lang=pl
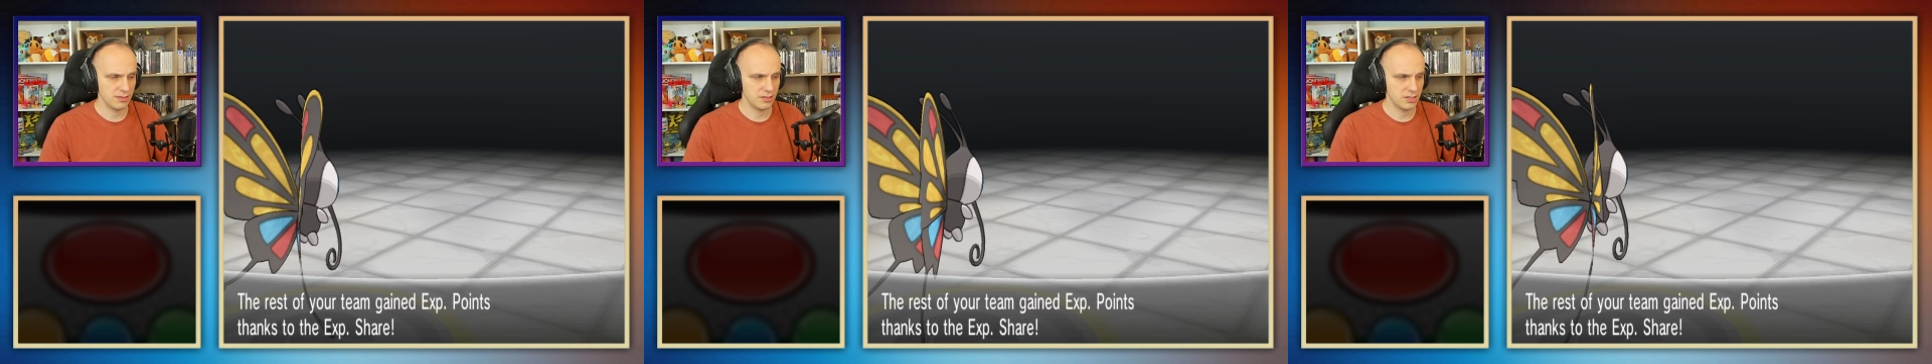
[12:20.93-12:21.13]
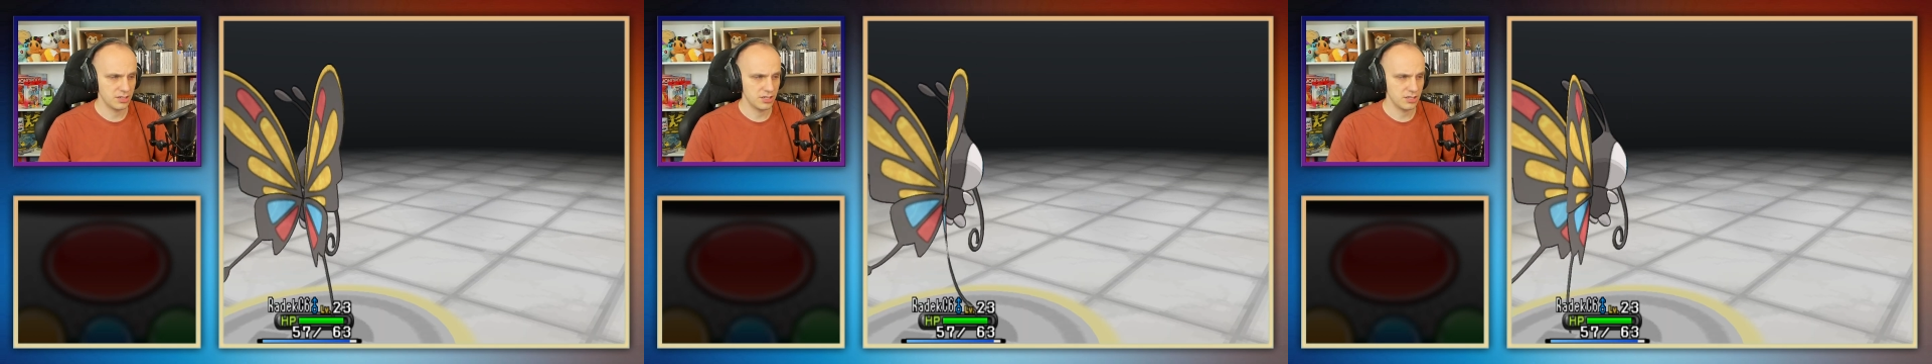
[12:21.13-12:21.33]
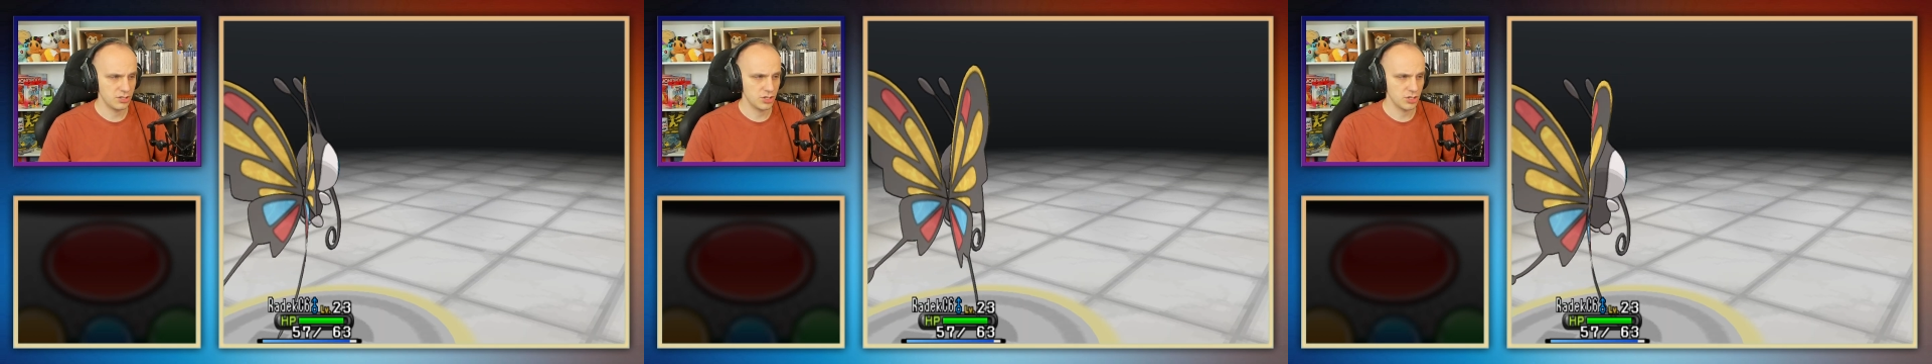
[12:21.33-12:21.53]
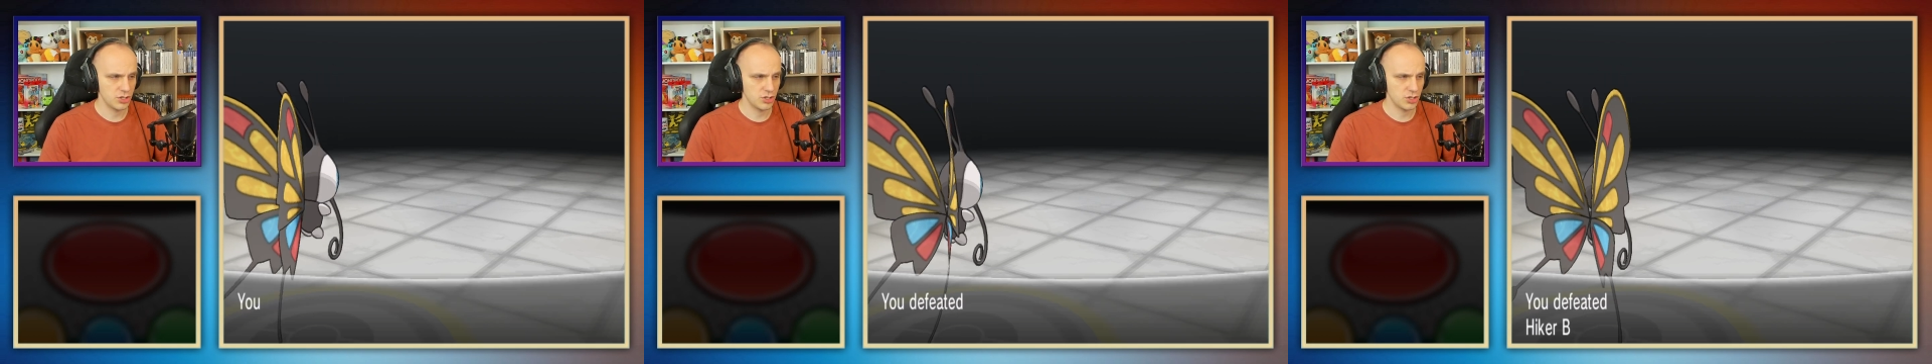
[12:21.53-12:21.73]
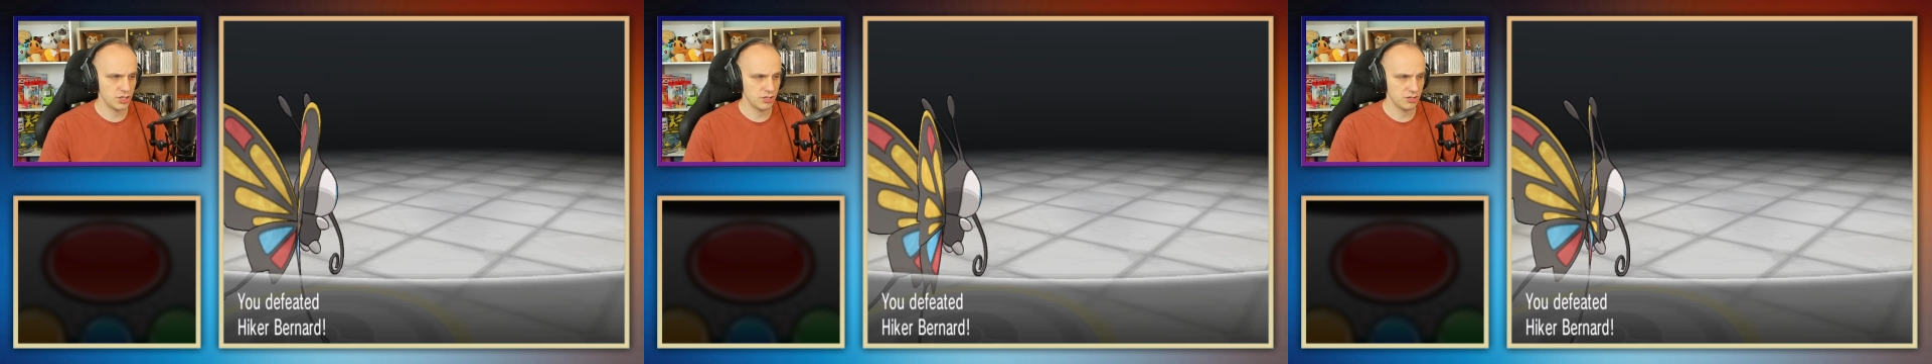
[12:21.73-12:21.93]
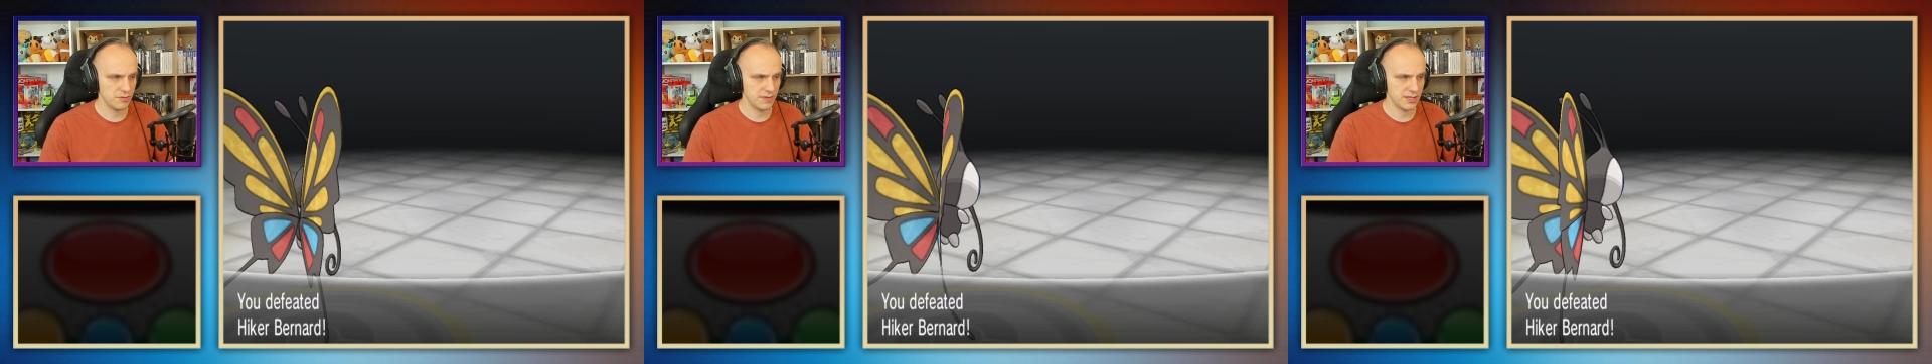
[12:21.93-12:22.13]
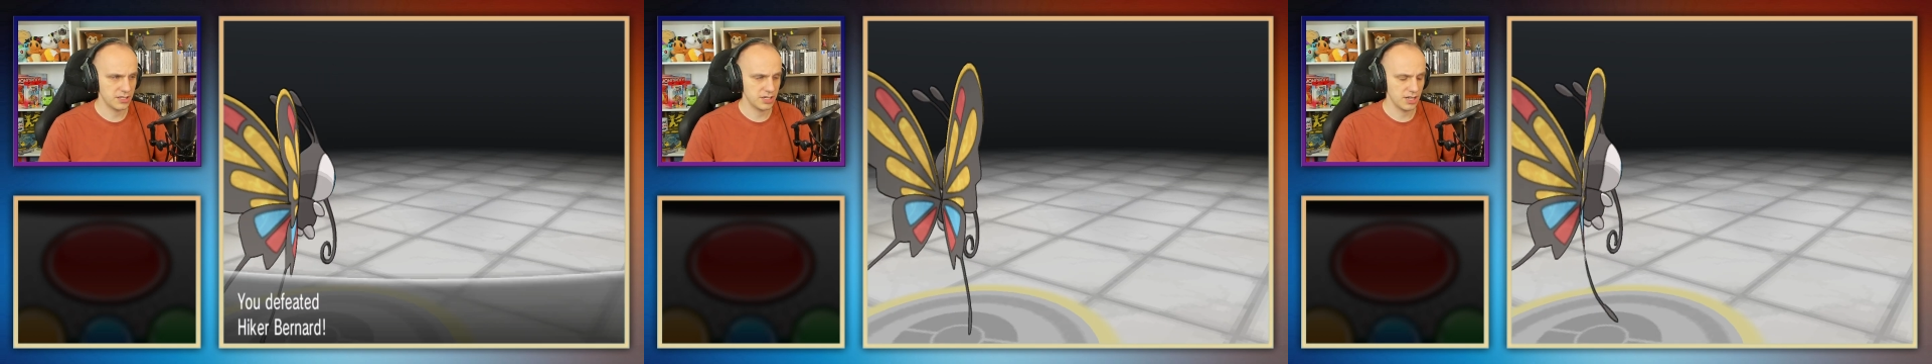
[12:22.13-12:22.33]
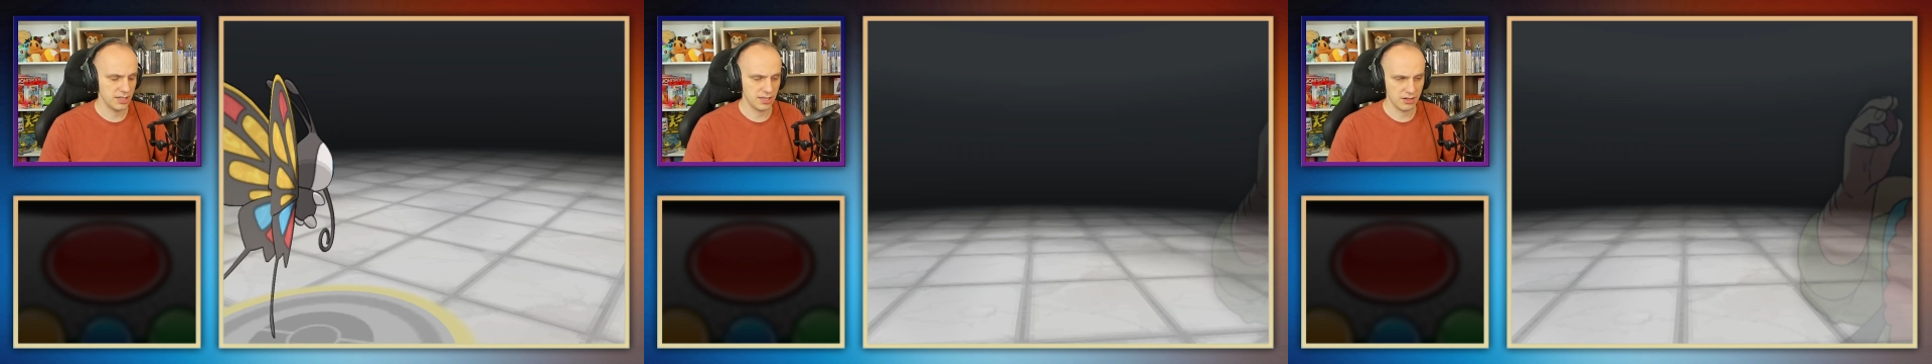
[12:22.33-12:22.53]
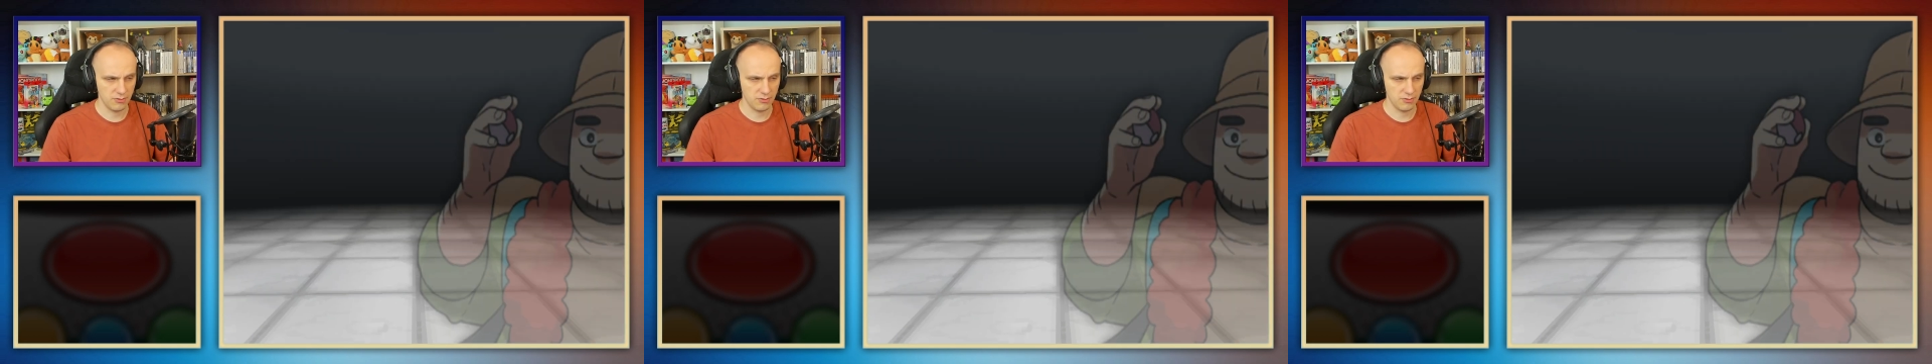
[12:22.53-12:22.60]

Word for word: 3, 3, 3 doświadczenia, tak